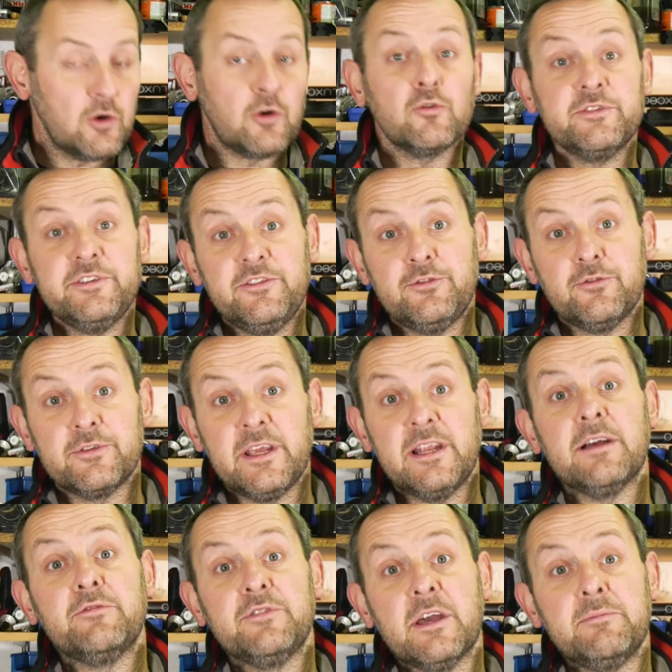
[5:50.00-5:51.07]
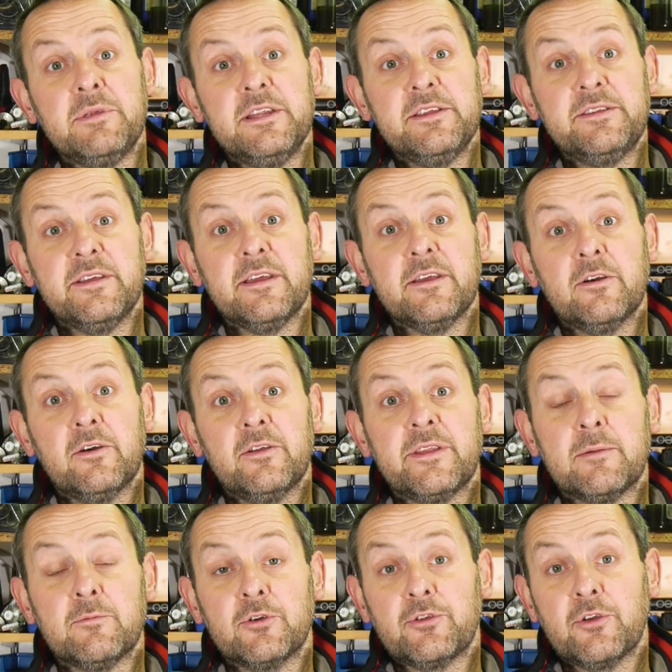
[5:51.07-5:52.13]
conditionner la fiabilité
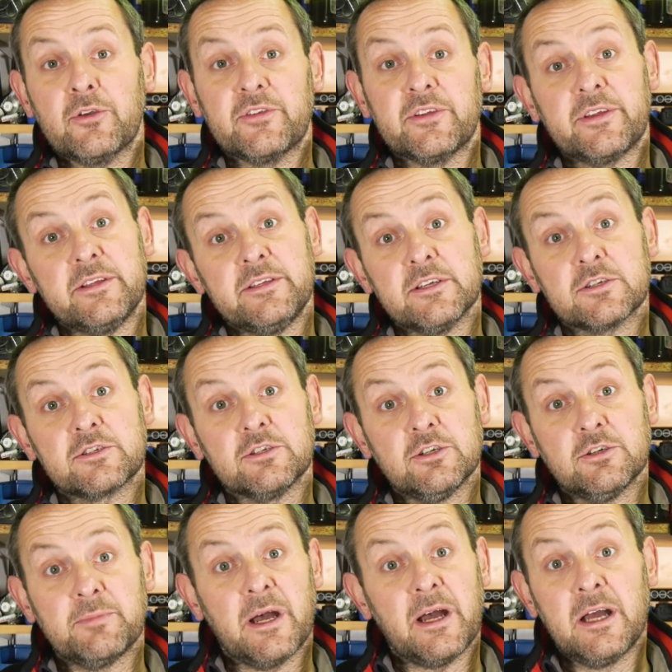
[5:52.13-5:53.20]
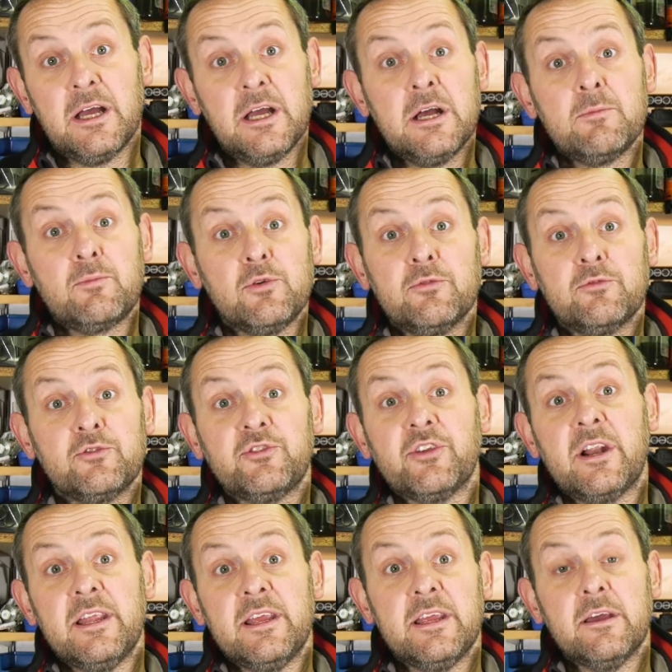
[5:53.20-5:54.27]
d'un moteur, c'est-à-dire que ben, plus vous
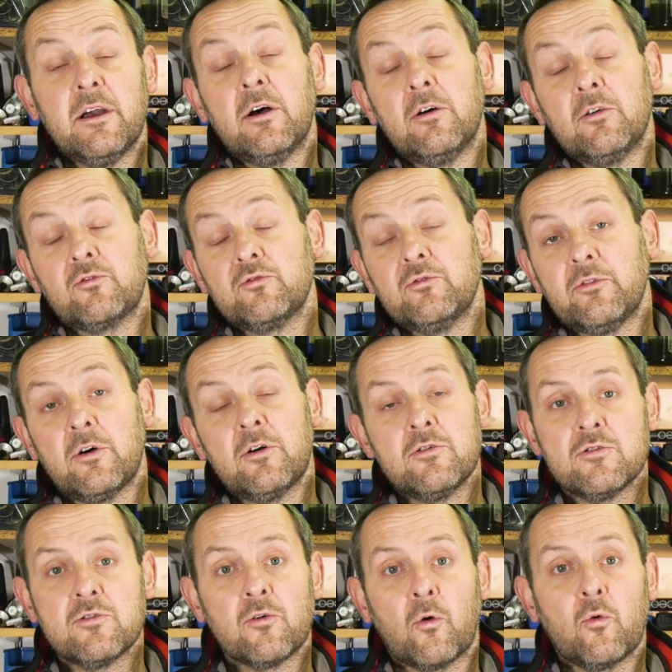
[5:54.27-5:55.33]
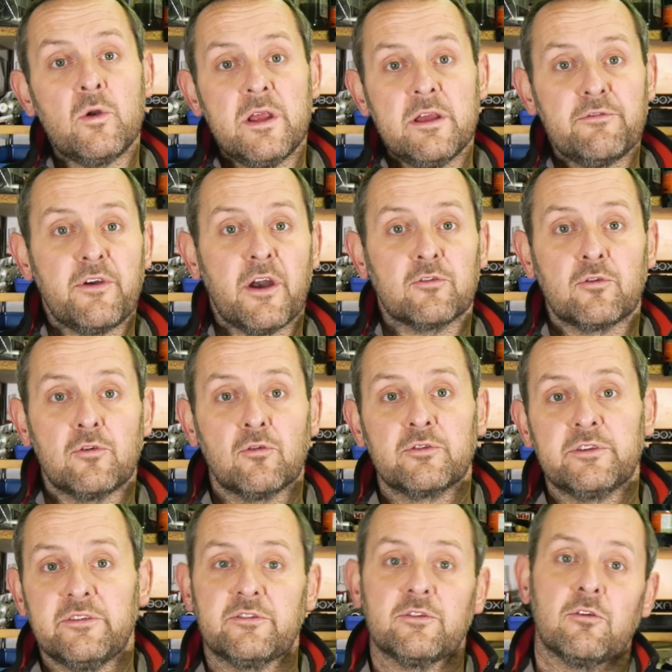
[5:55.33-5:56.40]
allez souvent rouler, faire de
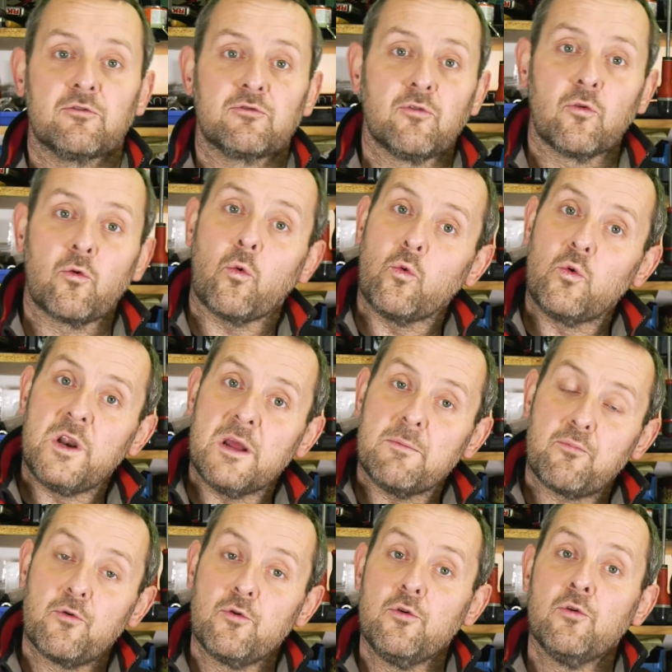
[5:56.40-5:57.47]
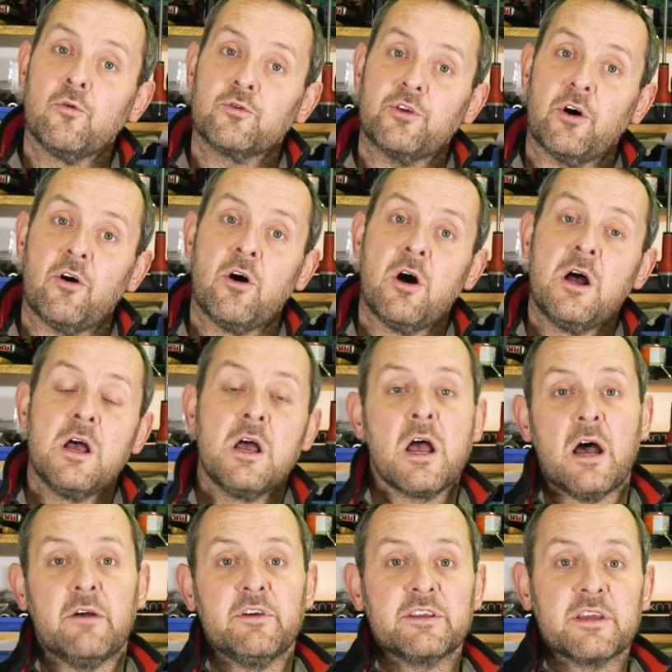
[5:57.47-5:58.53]
longues distances, donc rouler plus longtemps
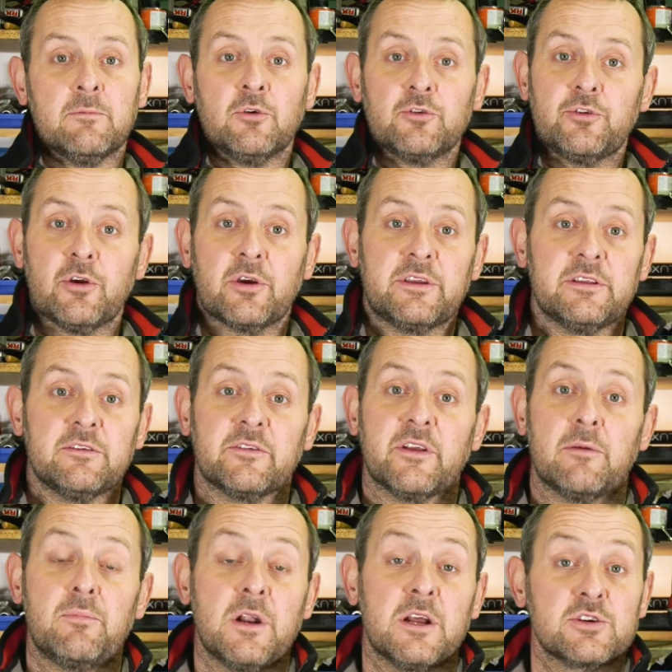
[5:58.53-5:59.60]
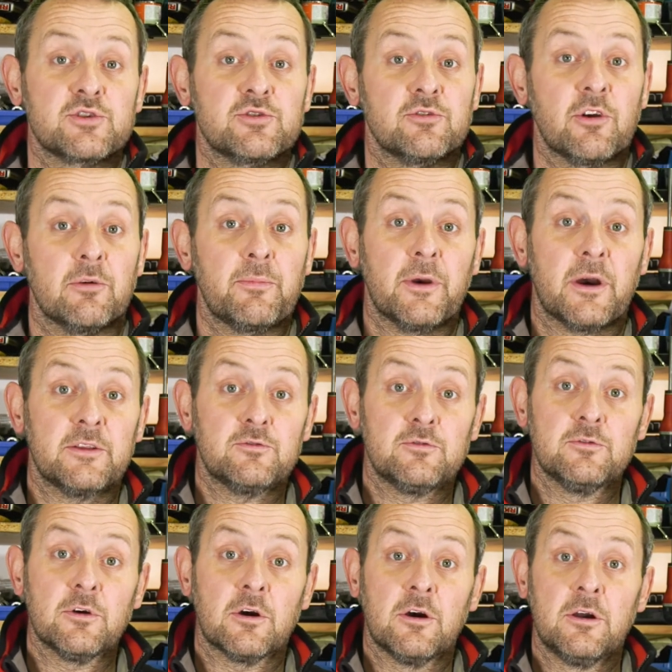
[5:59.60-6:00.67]
avec un moteur qui est dans sa plage de
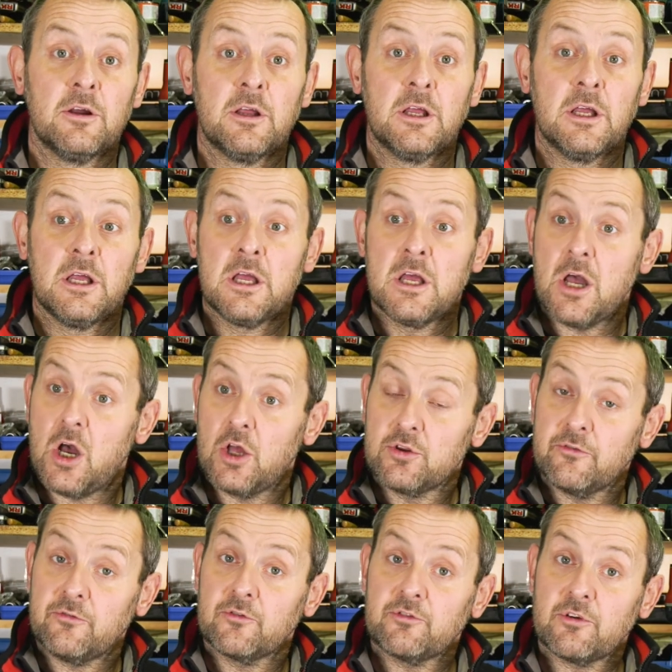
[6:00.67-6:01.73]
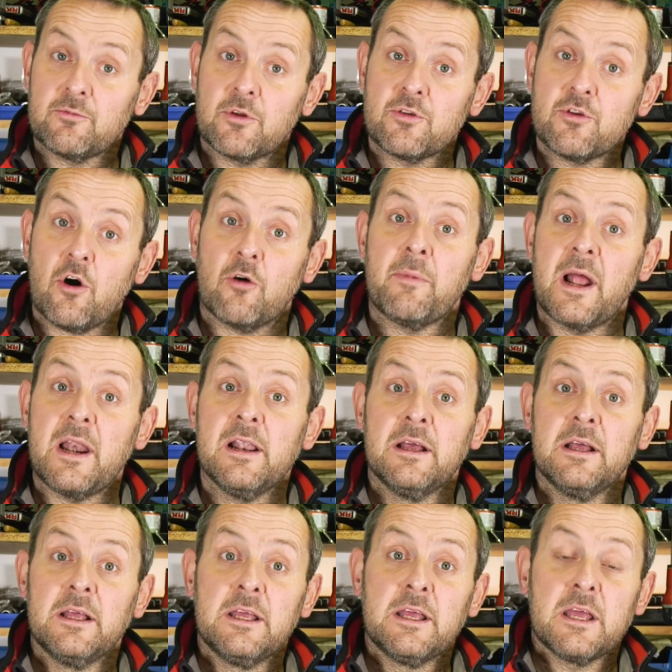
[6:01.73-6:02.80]
température euh, de fonctionnement normal.
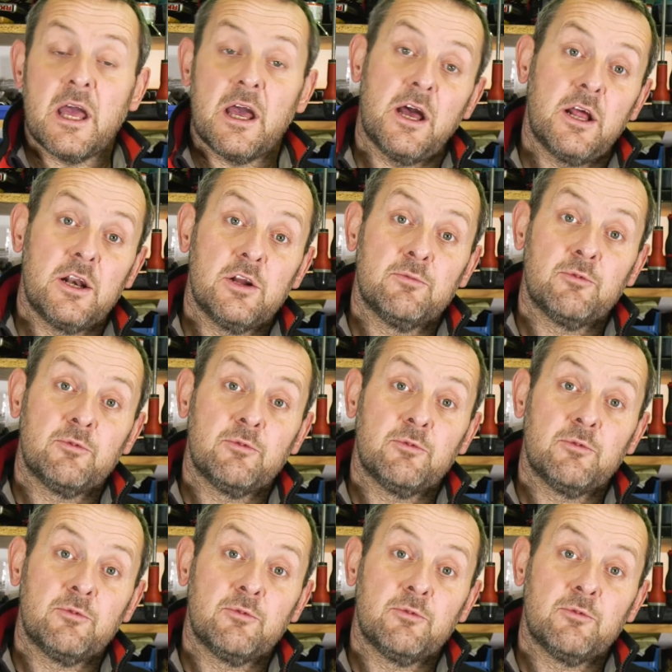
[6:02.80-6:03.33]
Euh, le